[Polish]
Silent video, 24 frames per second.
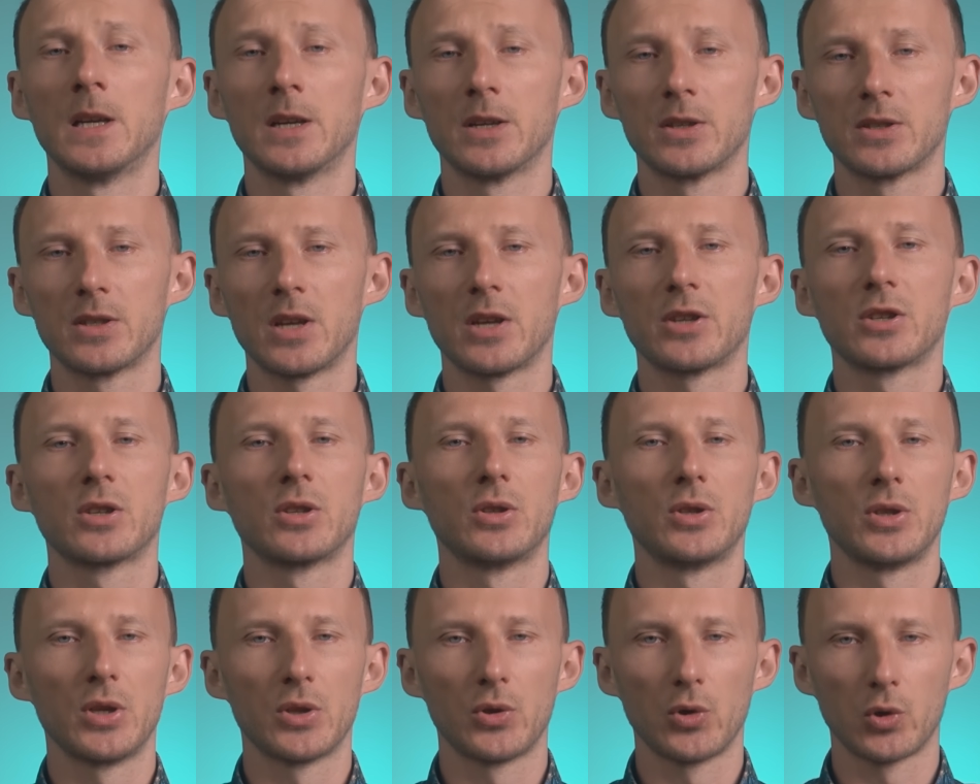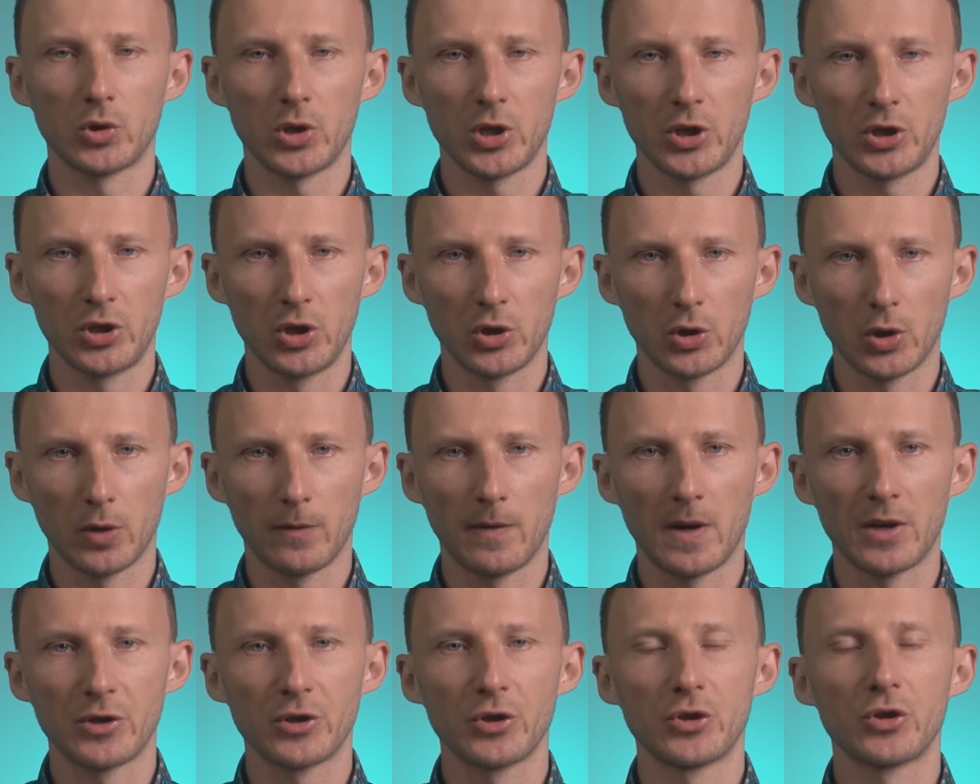zaś gdy jednocześnie
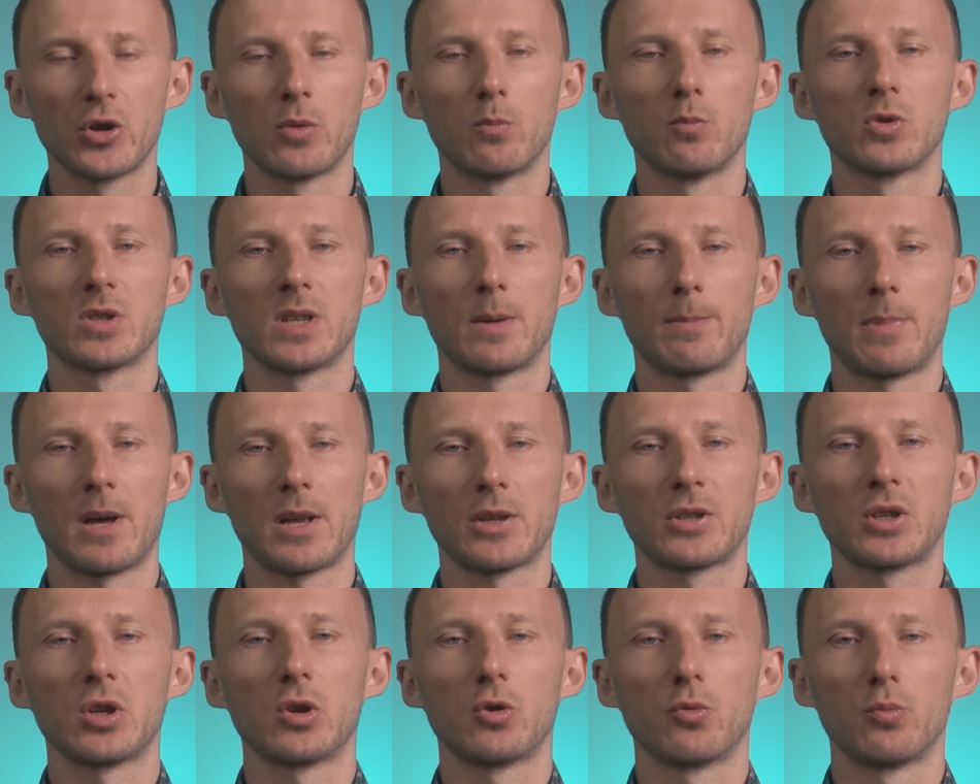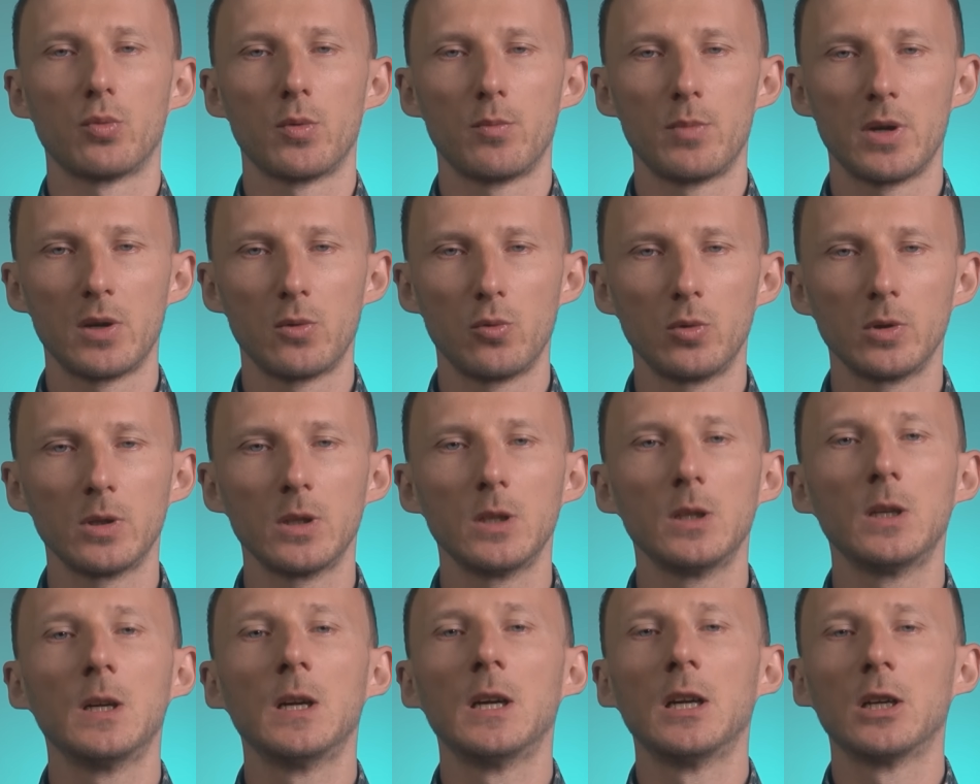towarzyszą mu zapacia lub
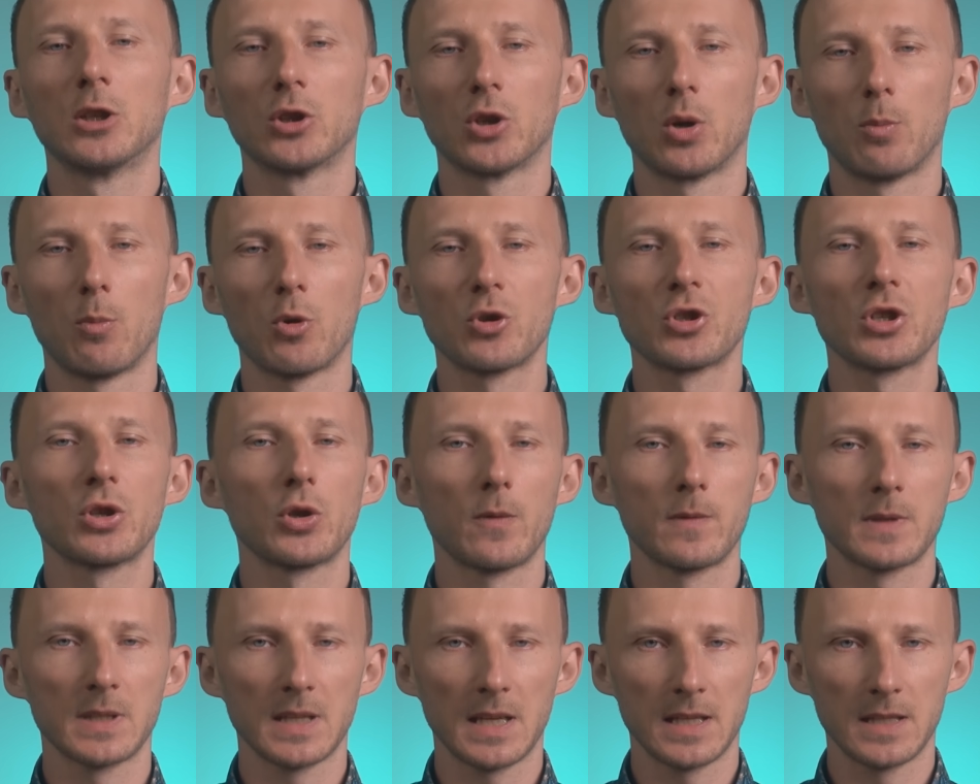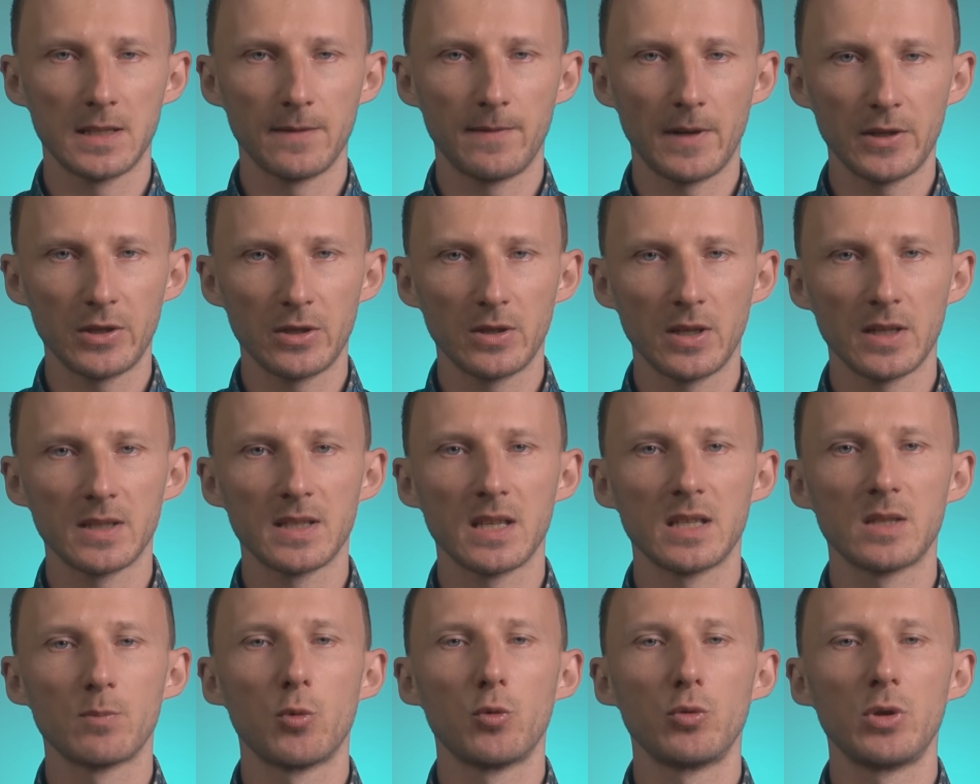biegunki, to może to wskazywać na
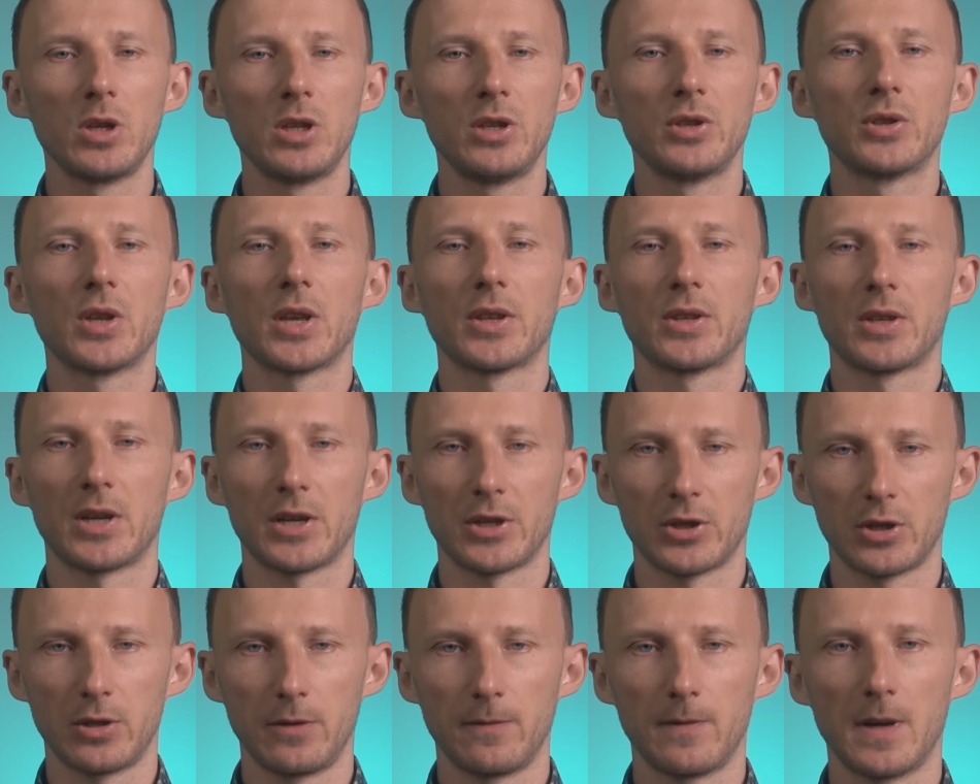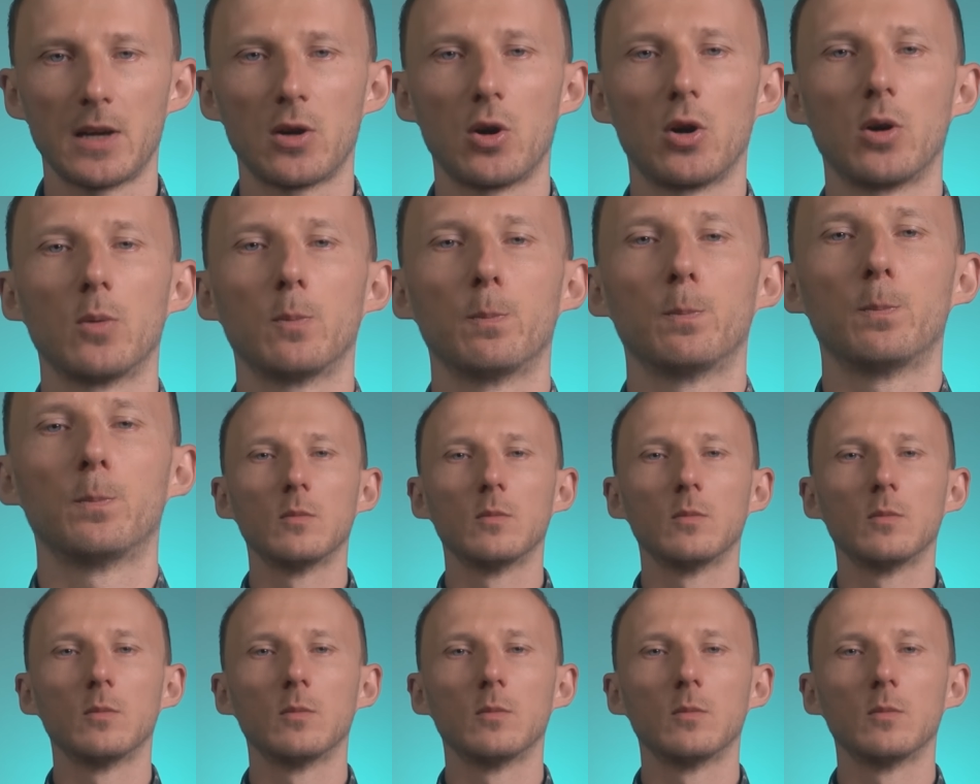zespół jelita drażliwego.